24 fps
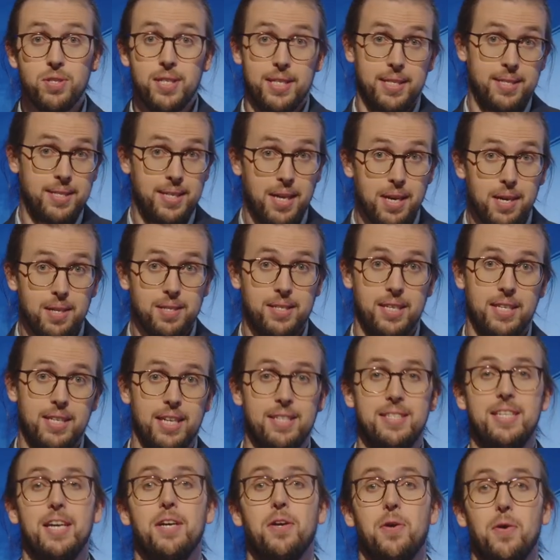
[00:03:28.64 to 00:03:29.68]
c'est ça.
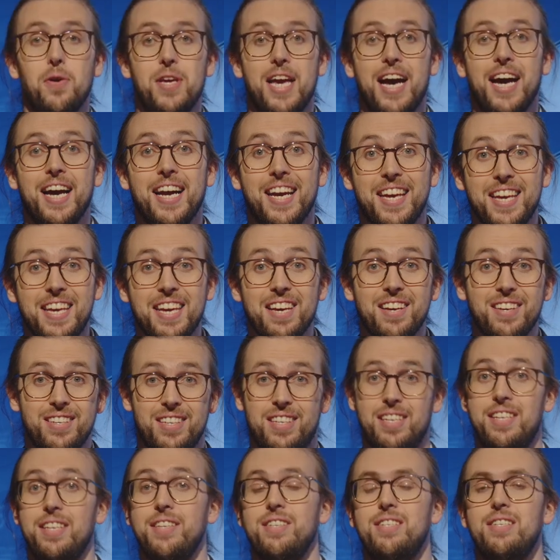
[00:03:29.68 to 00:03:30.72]
C'est-à-dire qu'il n'y a rien
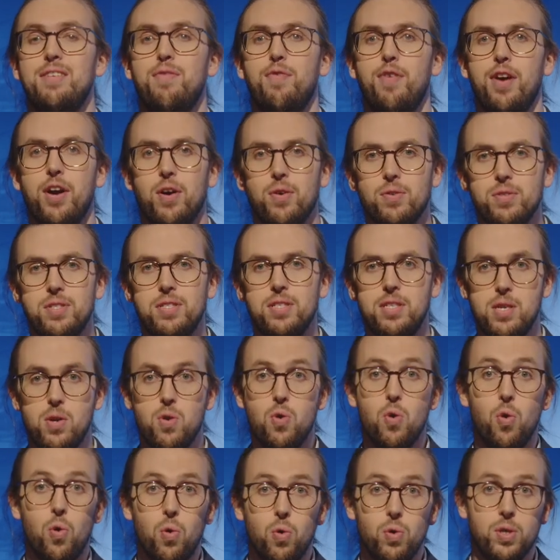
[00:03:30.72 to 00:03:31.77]
qui ne différencie
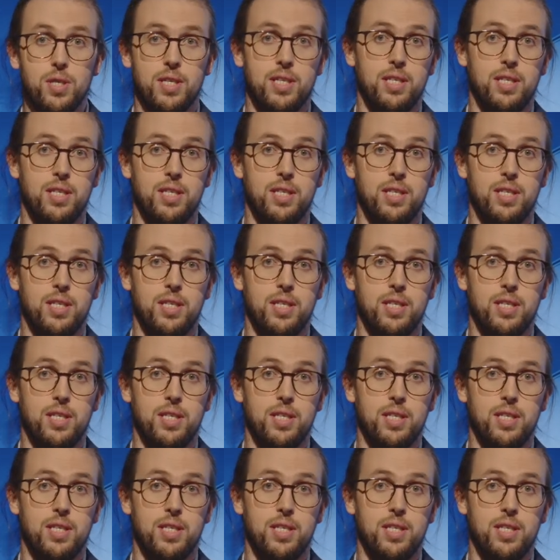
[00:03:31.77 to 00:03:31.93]
l'eau